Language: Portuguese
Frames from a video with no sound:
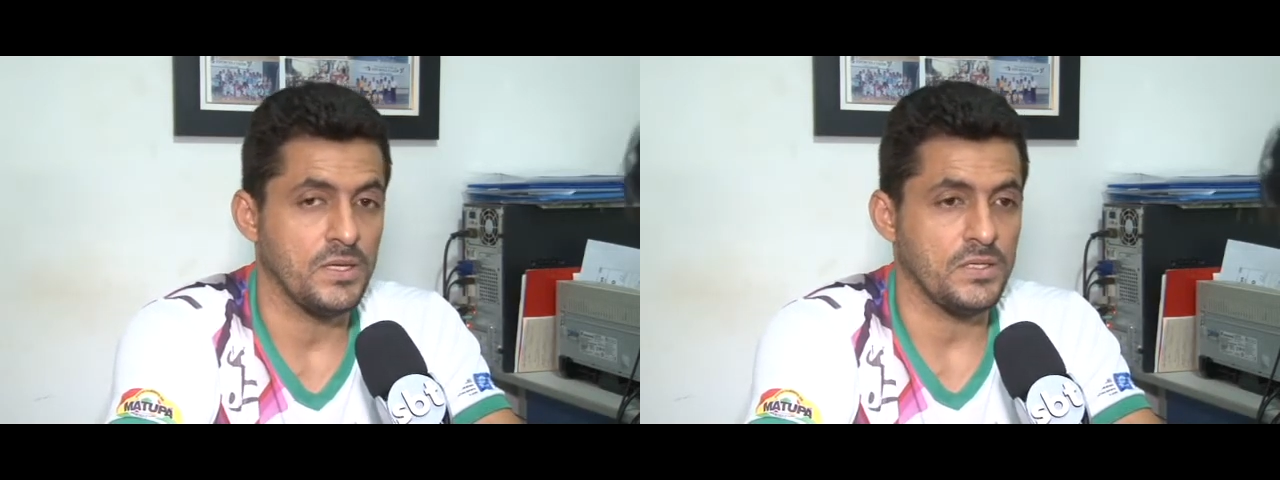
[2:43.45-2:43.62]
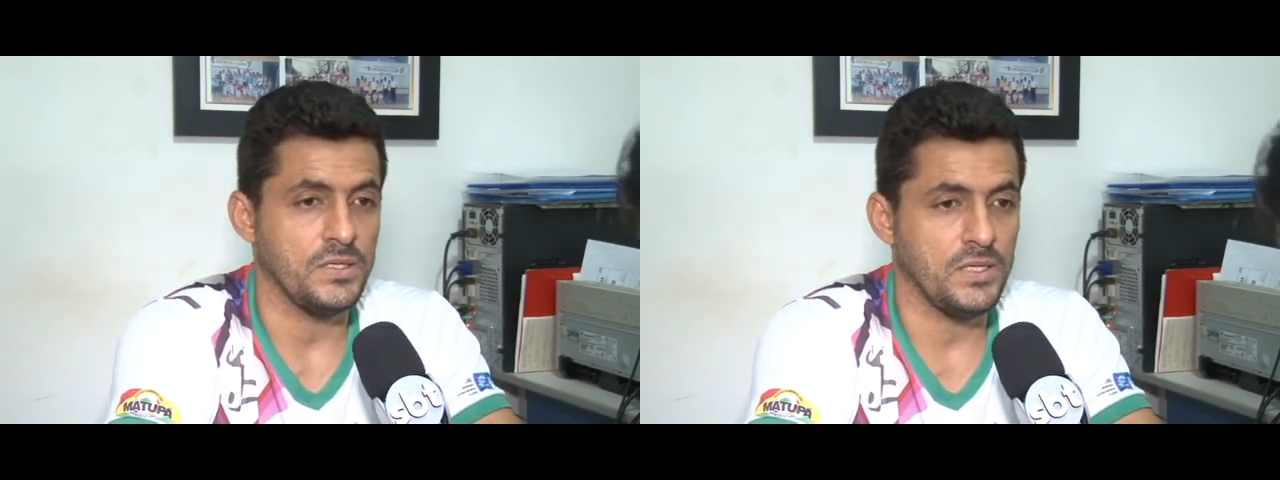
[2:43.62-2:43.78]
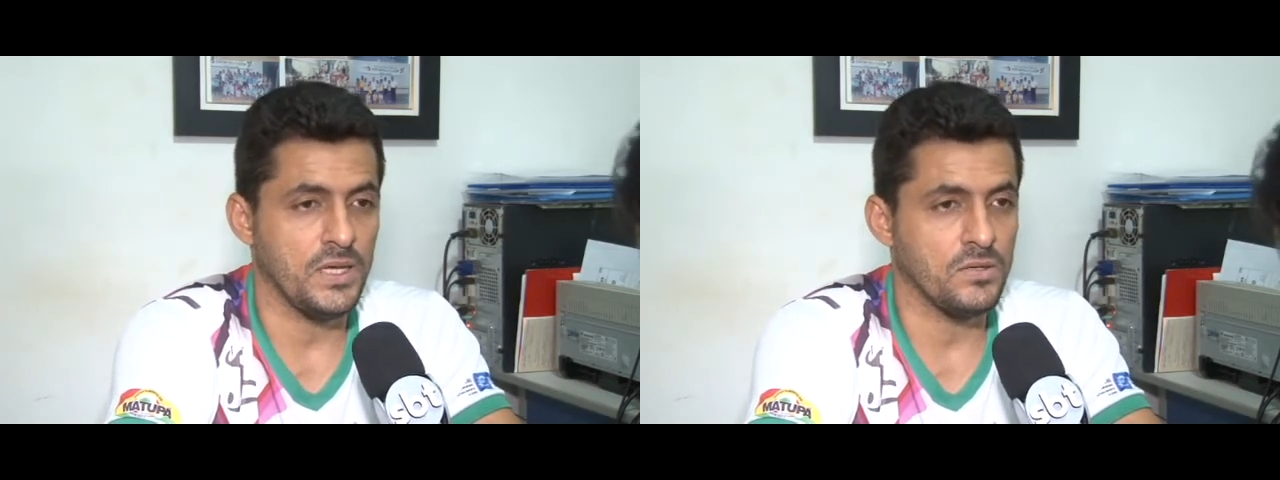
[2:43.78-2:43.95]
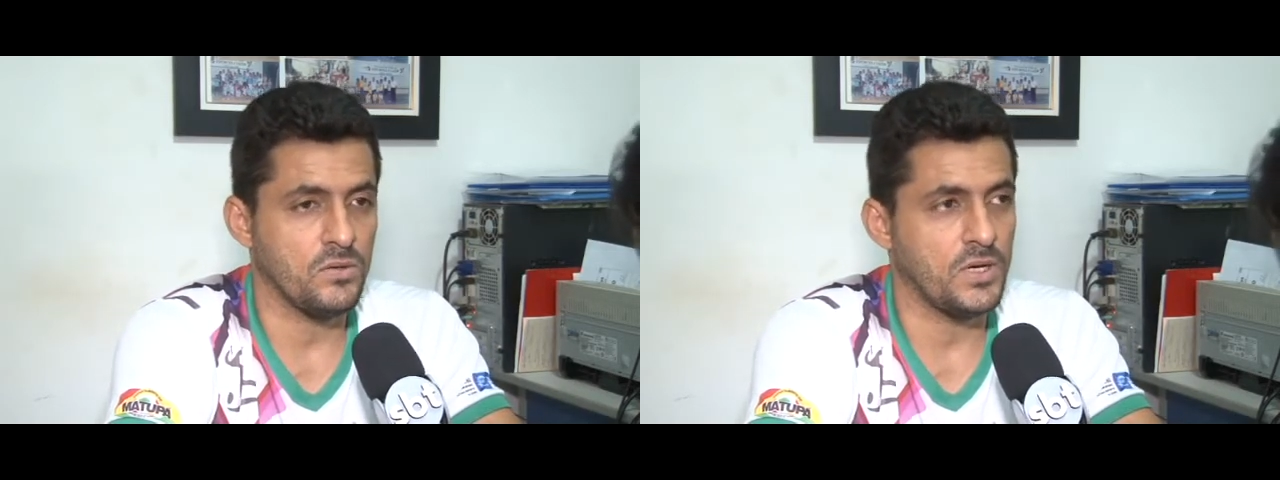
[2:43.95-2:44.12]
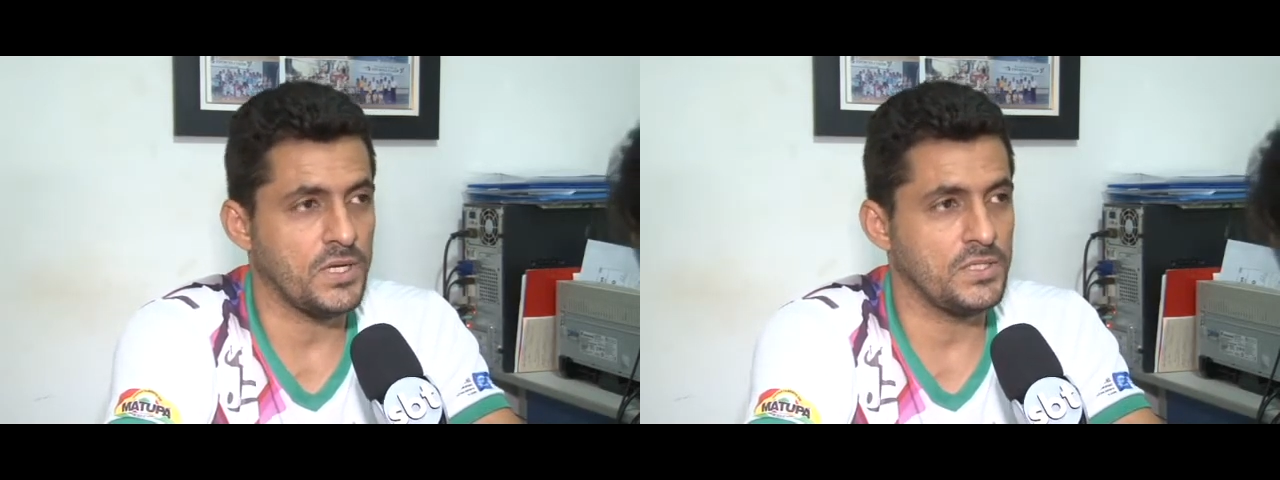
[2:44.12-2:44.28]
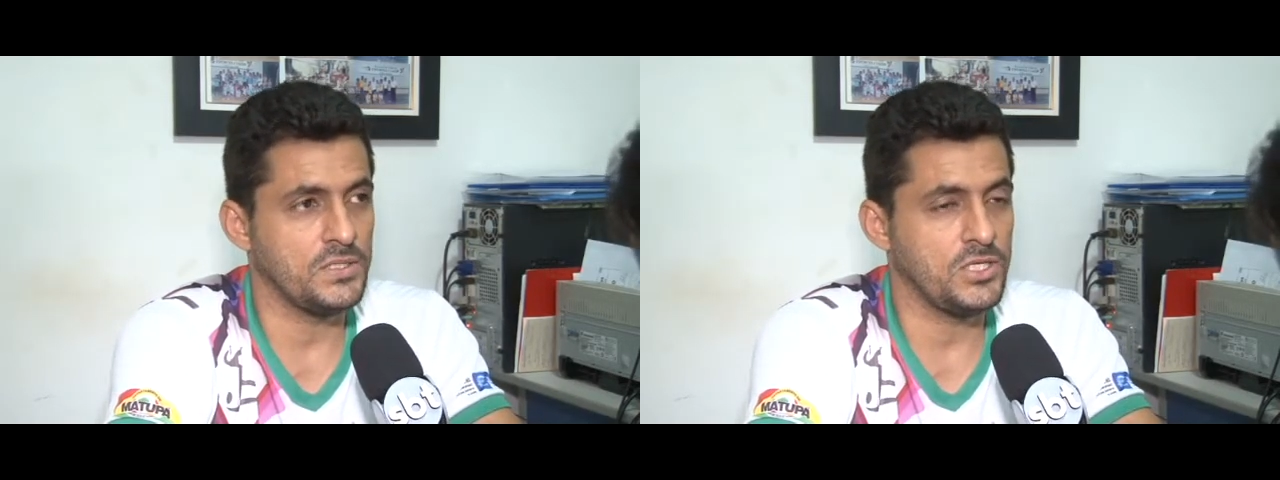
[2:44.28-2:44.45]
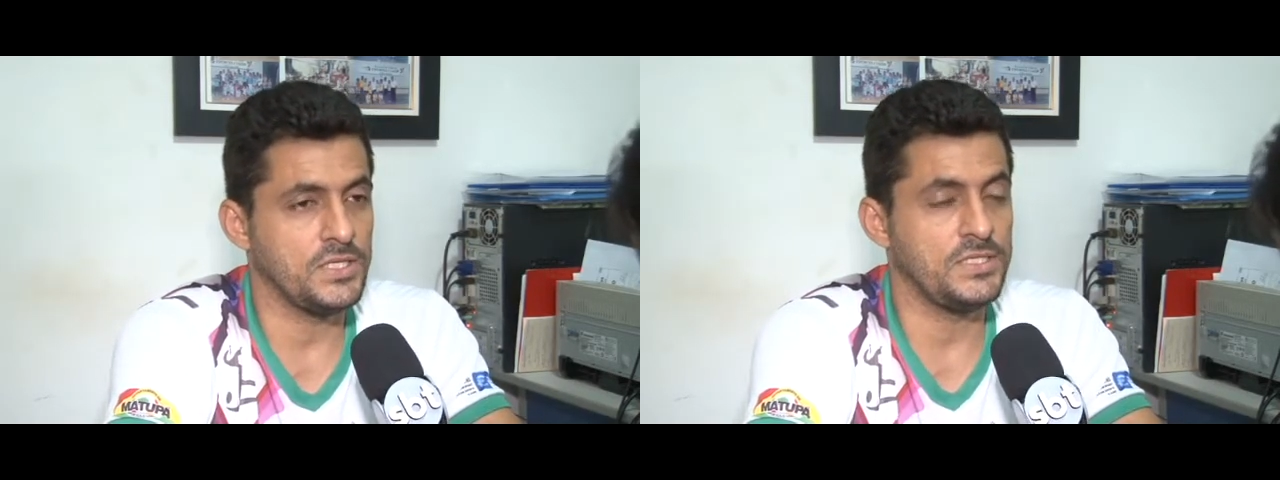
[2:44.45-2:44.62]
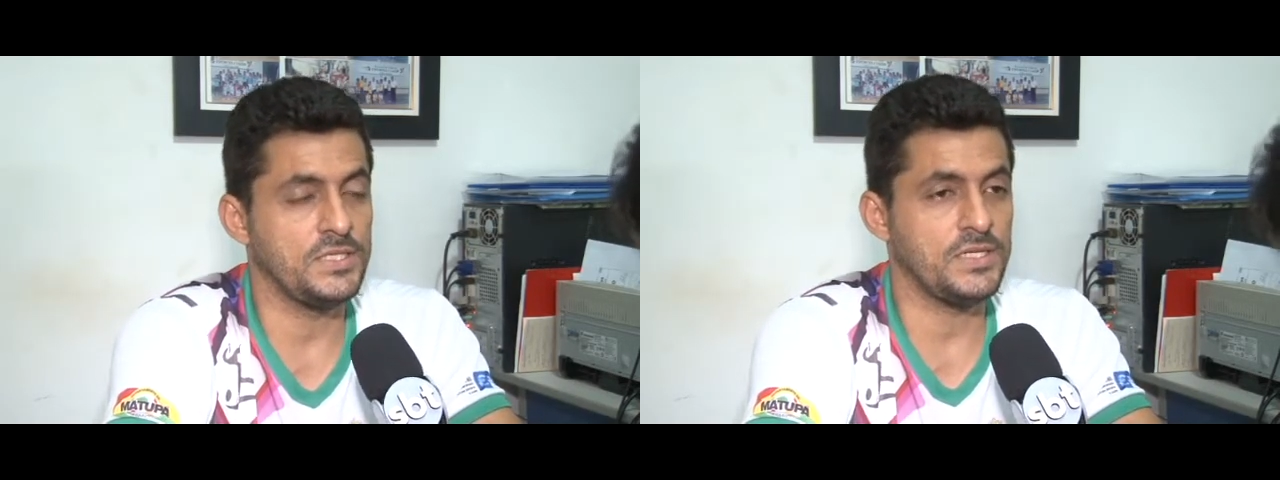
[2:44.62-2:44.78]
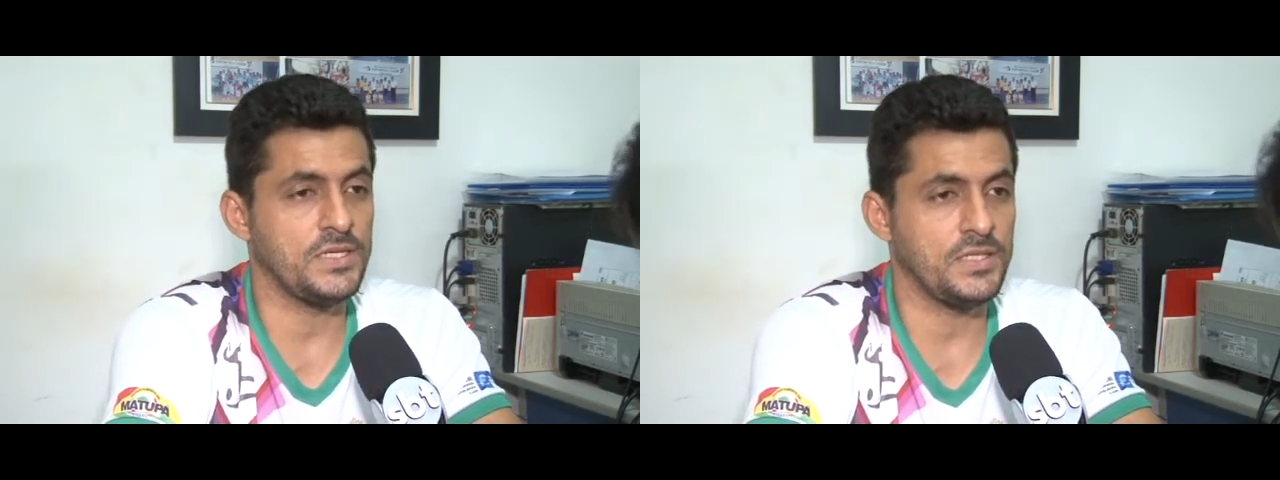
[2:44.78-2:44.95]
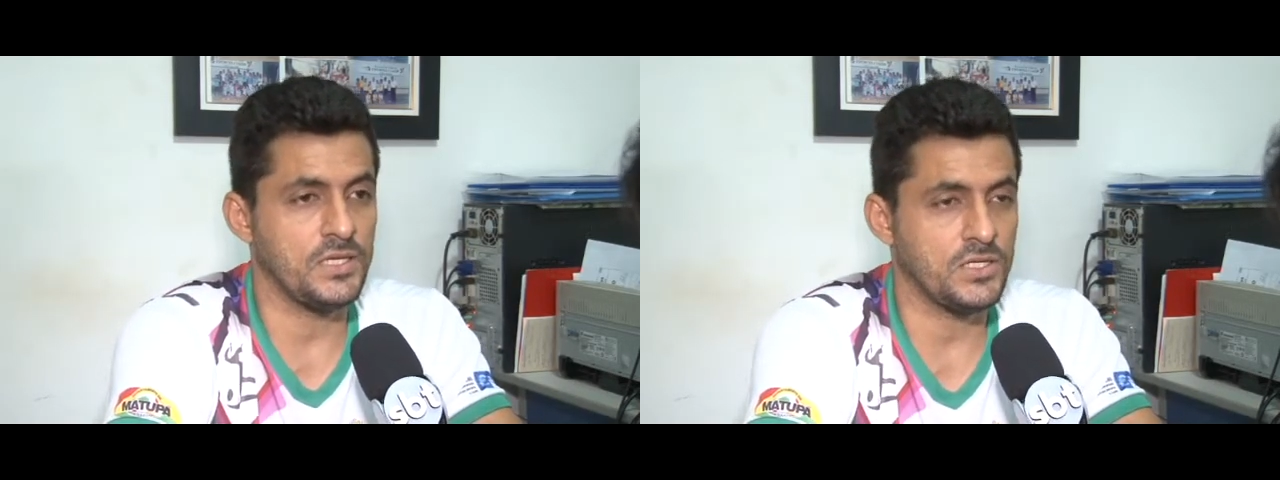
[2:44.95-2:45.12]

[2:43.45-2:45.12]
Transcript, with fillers: e agora, dia 16,